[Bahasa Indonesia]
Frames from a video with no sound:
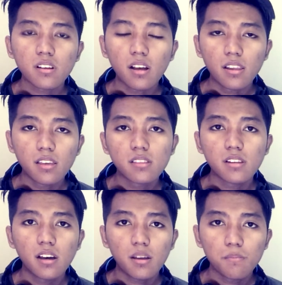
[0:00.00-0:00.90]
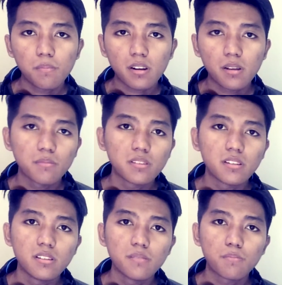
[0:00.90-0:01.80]
kalian tidak akan pernah
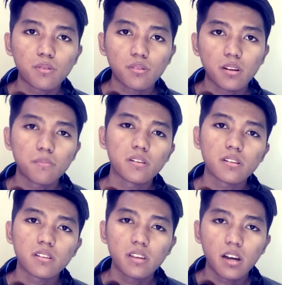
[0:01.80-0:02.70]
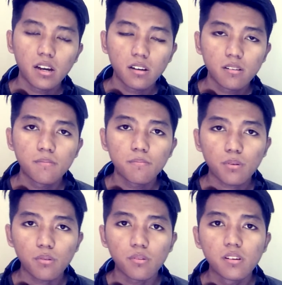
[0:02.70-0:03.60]
menjadi programmer yang
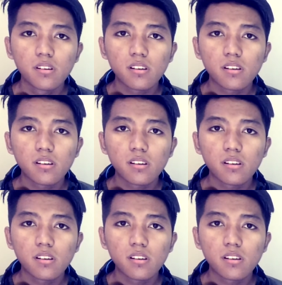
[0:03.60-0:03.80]
pro.